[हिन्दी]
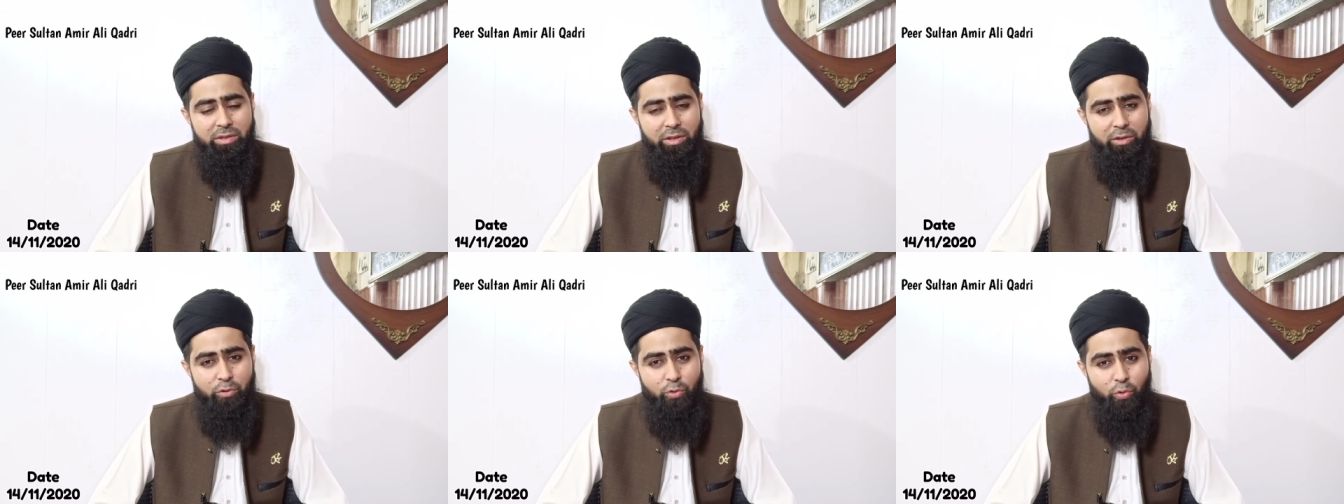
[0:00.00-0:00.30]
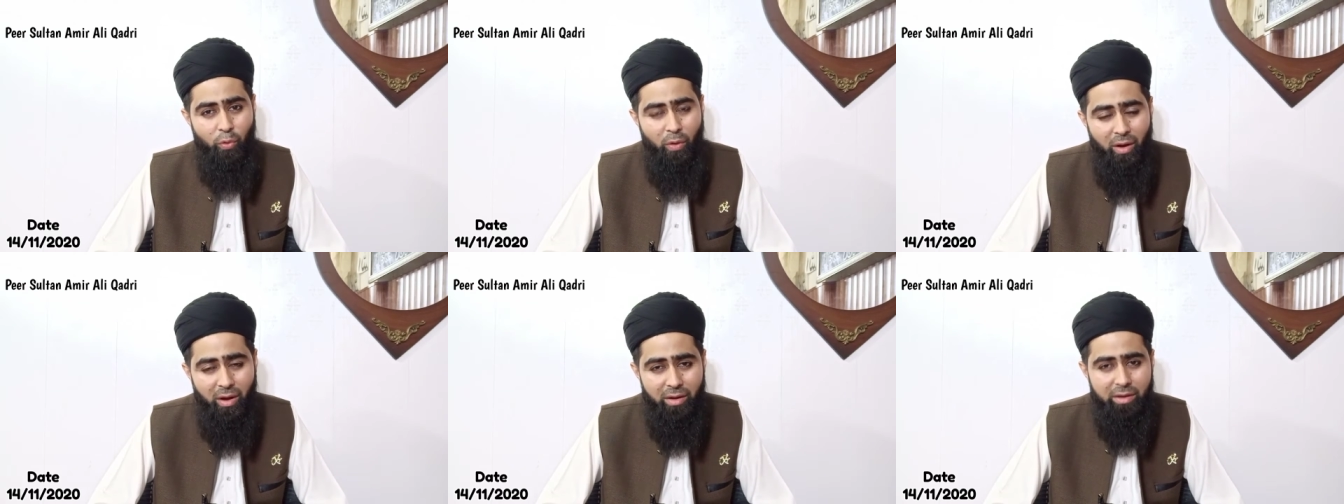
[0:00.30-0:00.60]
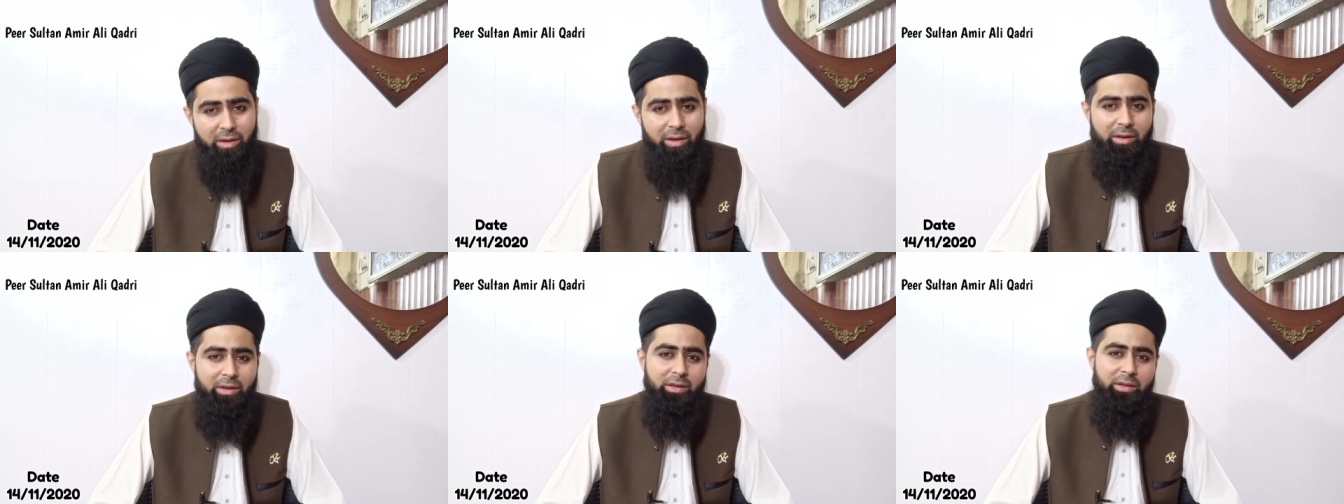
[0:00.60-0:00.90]
से दुआ
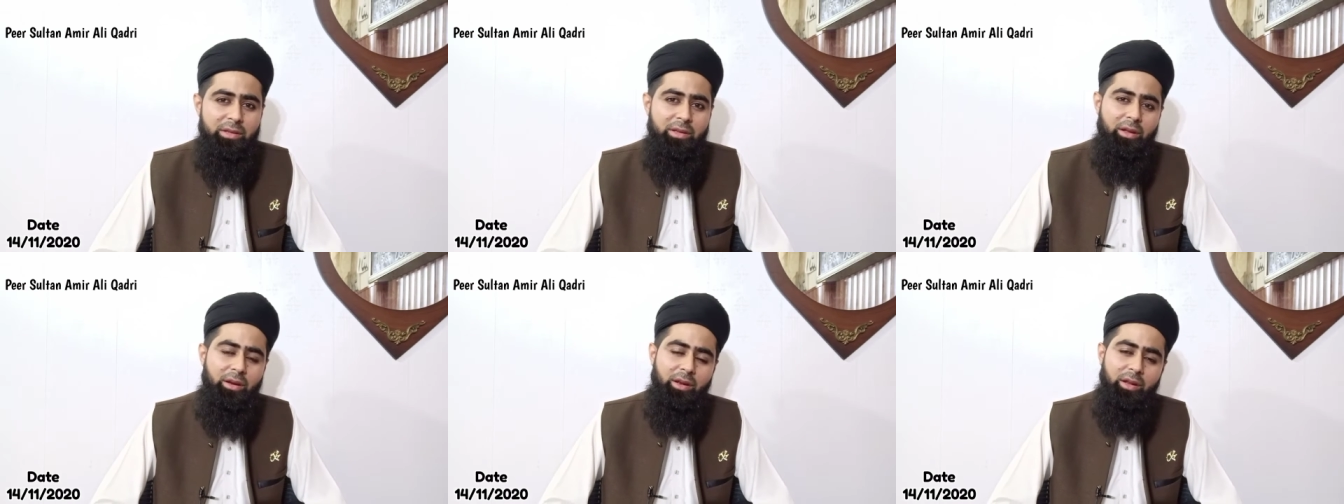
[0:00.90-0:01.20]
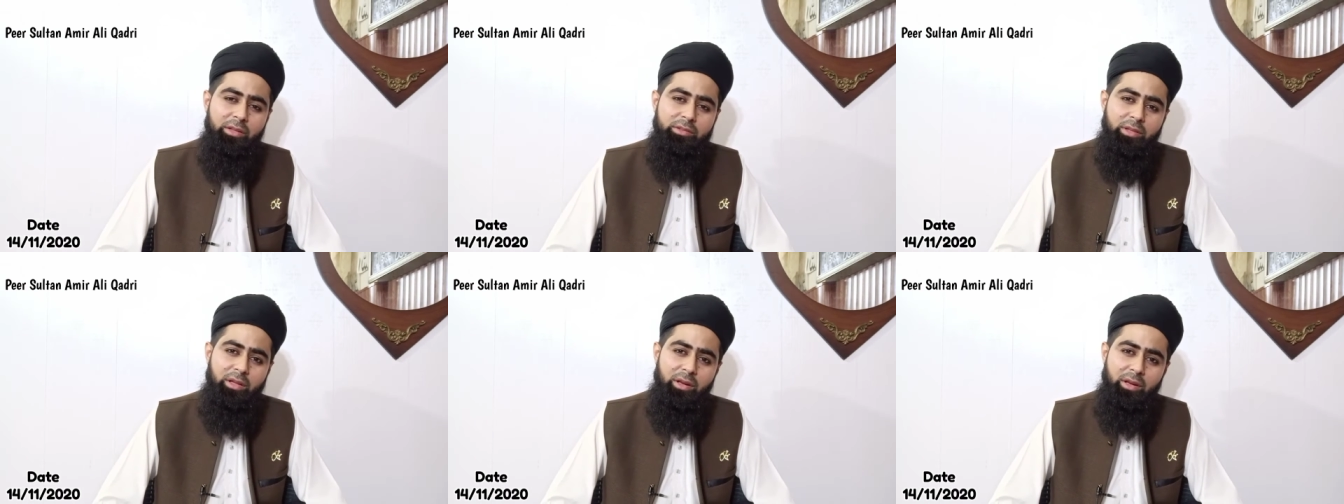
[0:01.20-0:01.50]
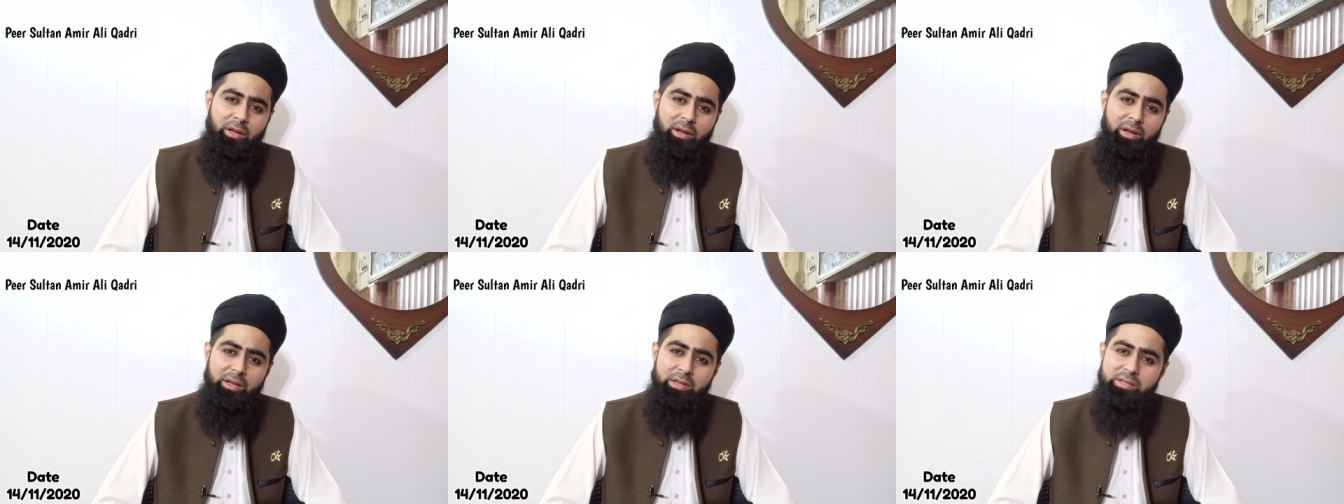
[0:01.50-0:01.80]
करें कि अल्लाह
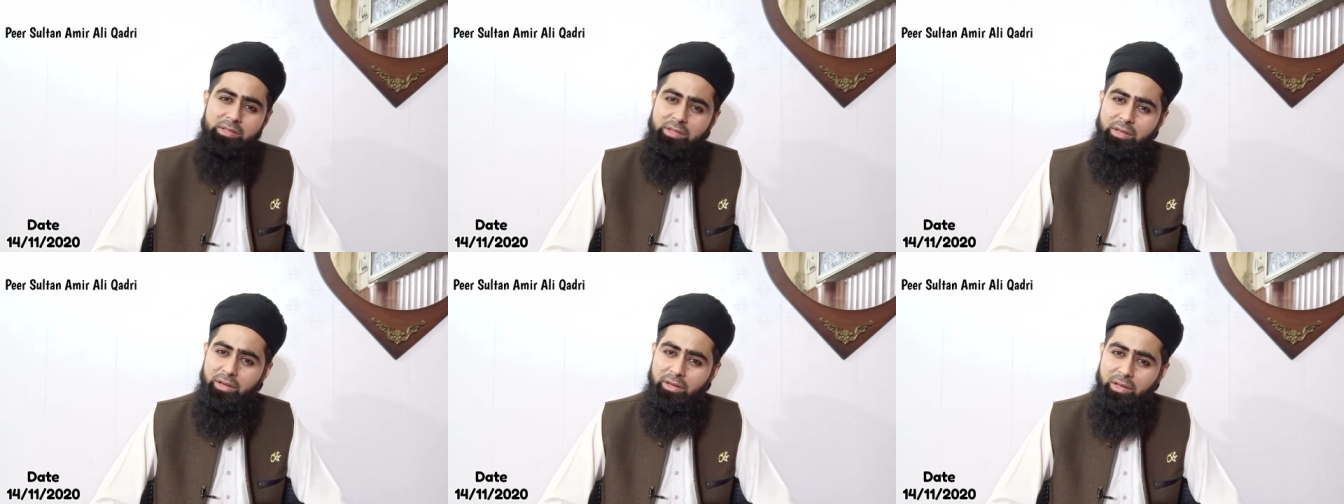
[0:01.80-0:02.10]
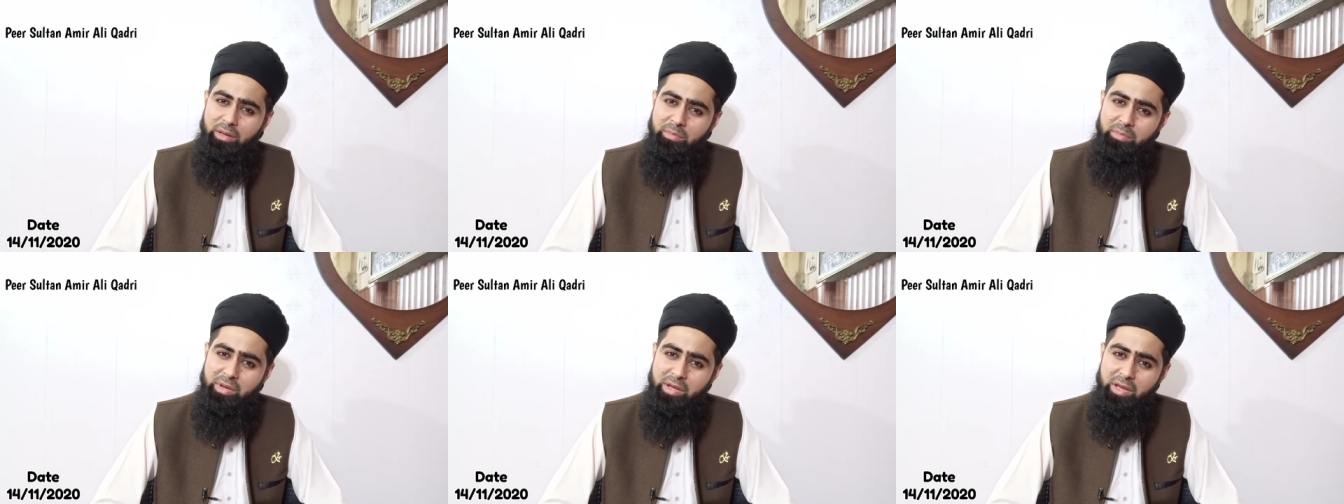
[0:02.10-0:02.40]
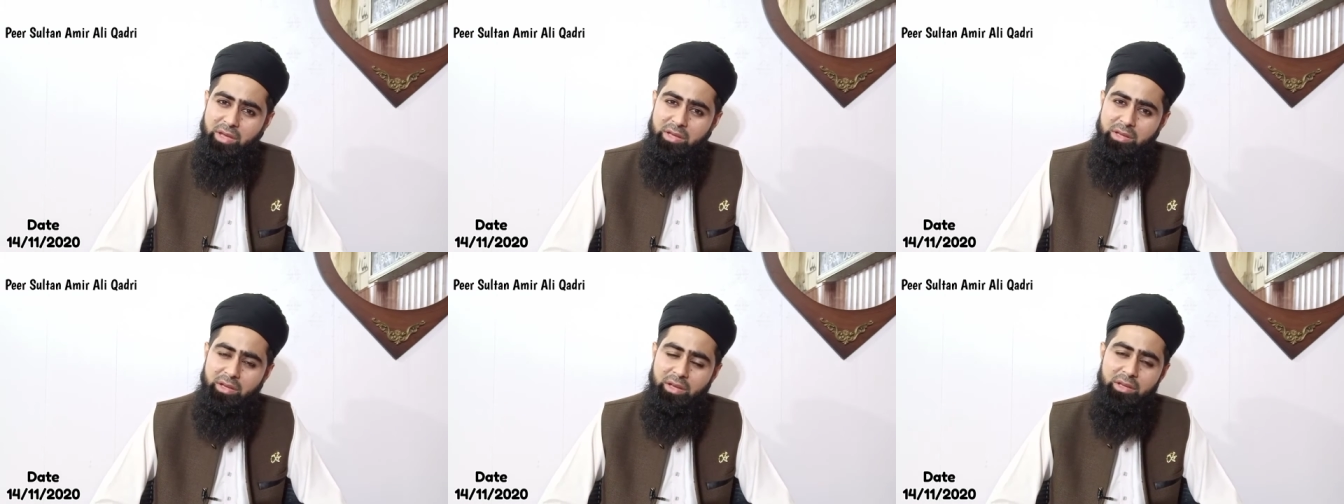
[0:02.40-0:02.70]
ताला इस तरह के
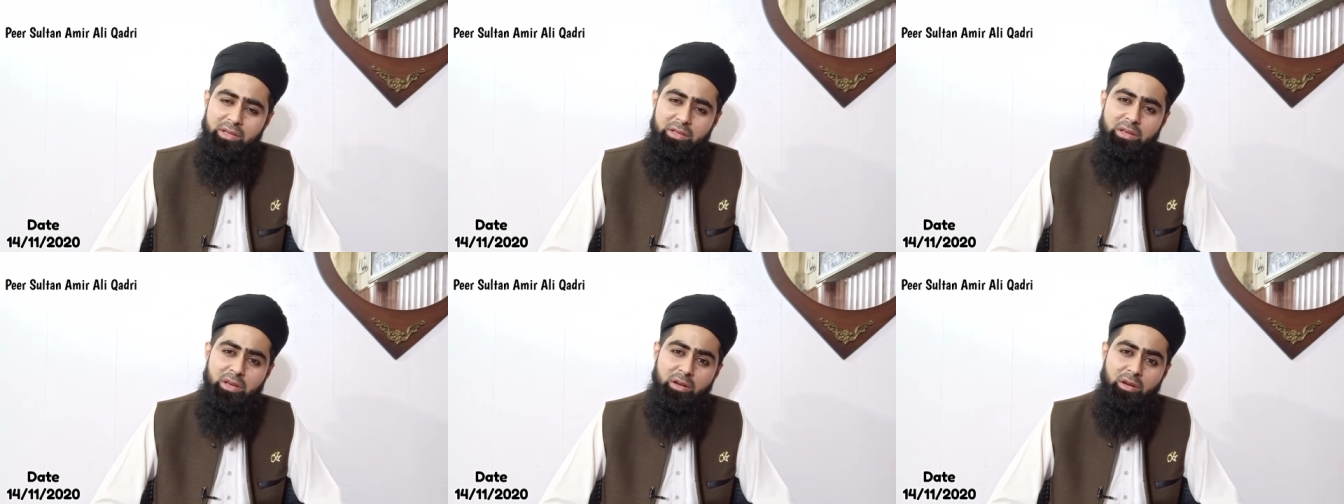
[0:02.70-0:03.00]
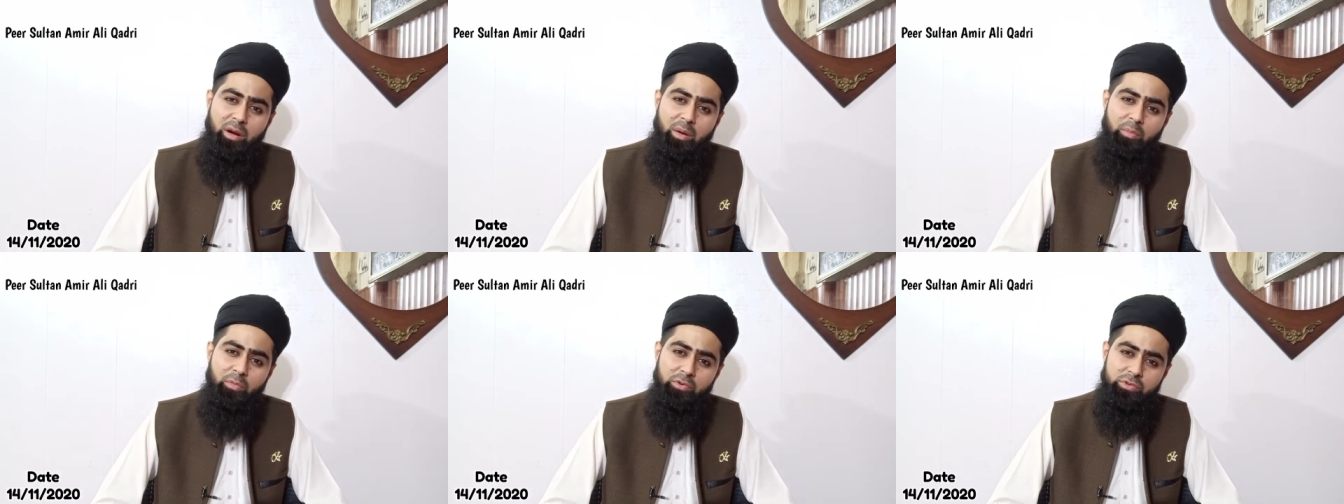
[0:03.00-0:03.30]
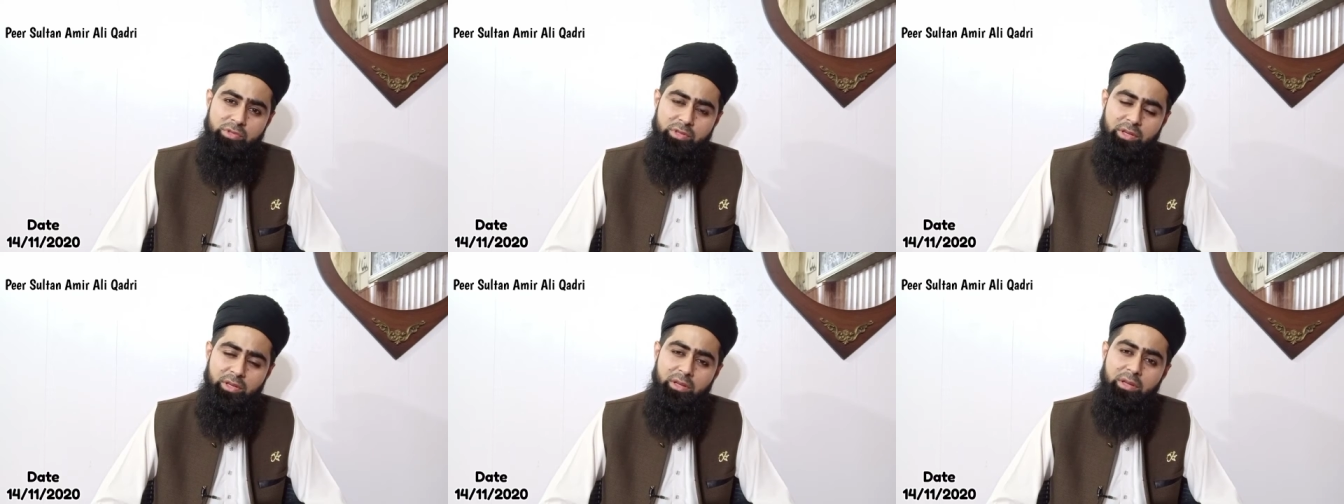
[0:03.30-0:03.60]
बेहयाई के
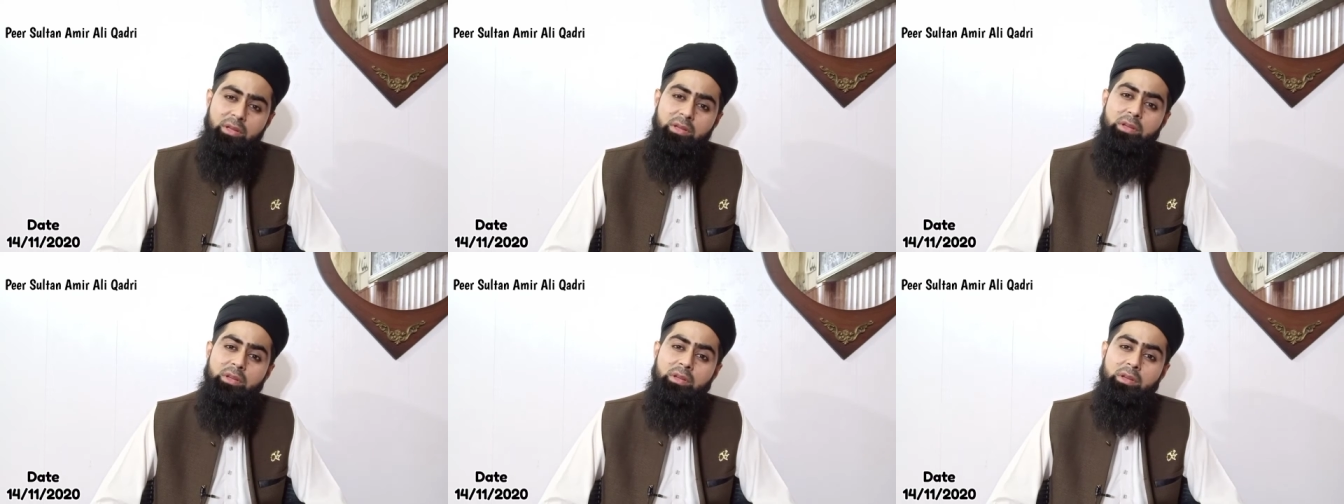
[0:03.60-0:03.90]
कामों से